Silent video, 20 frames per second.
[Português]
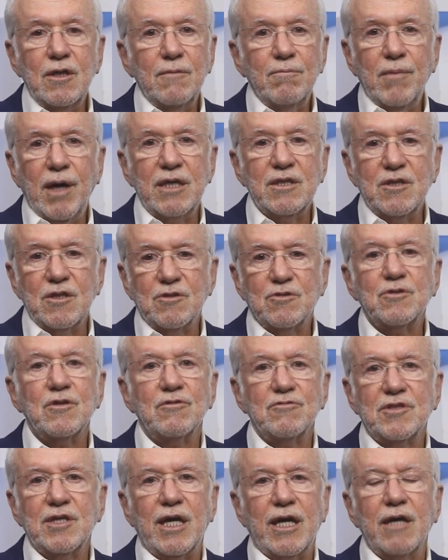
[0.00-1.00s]
mas isso
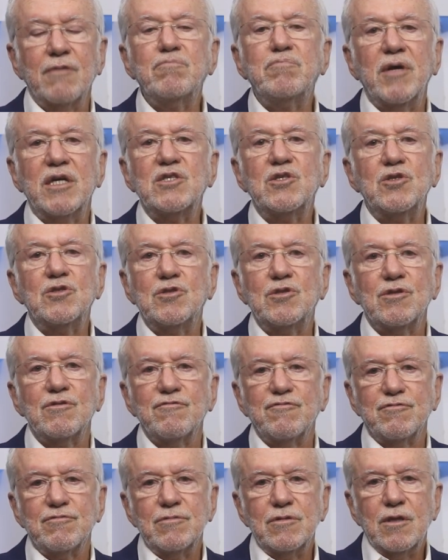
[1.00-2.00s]
não será
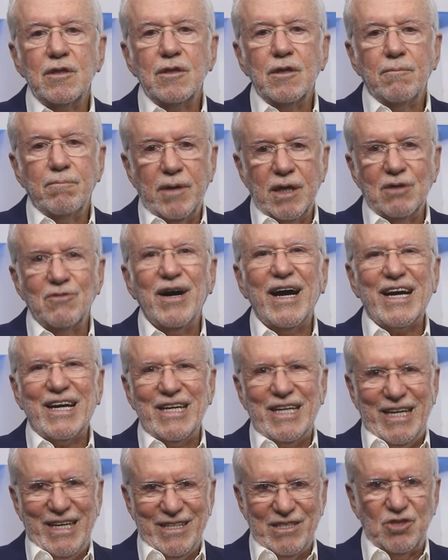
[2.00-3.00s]
impeditivo para uma
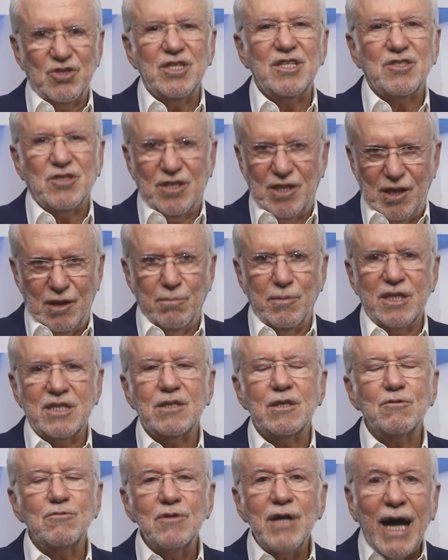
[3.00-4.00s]
criança ser
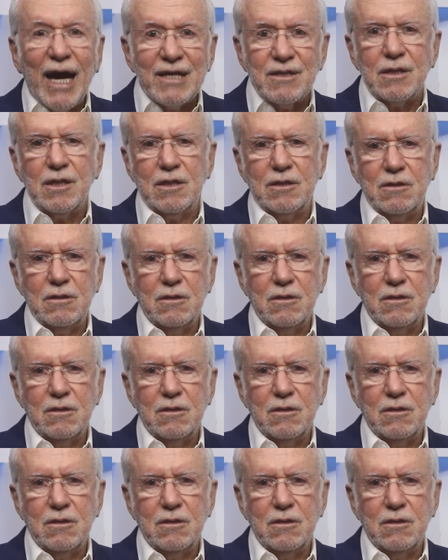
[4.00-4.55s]
matriculada.